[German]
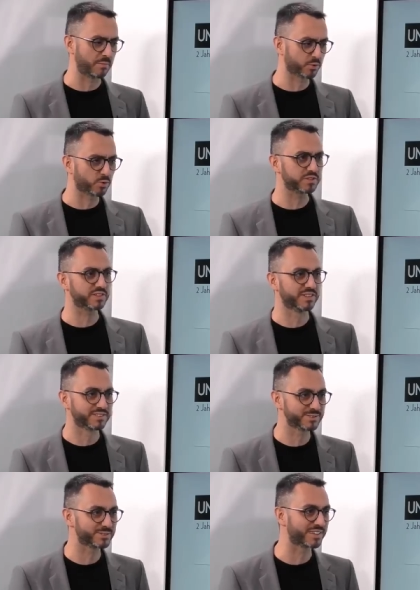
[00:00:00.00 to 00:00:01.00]
tot äh,
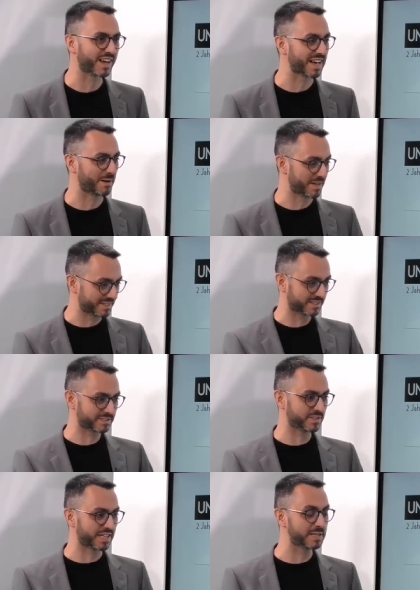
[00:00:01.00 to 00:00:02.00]
sozusagen. Genau. Aber jetzt hat sie
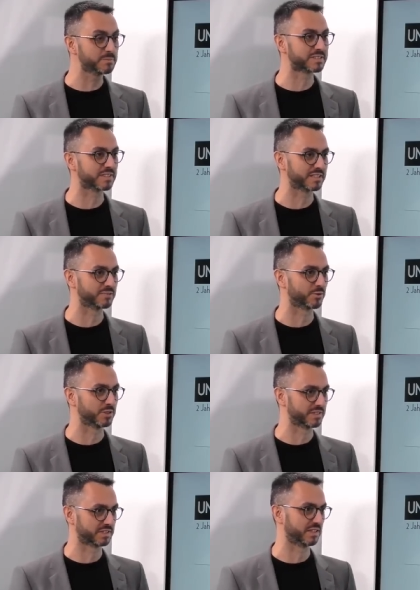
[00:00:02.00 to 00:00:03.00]
wieder ein Lebenszeichen von
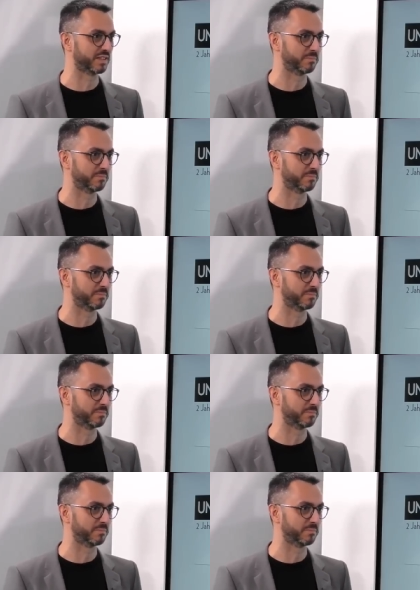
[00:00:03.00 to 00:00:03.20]
sich gegeben. Genau,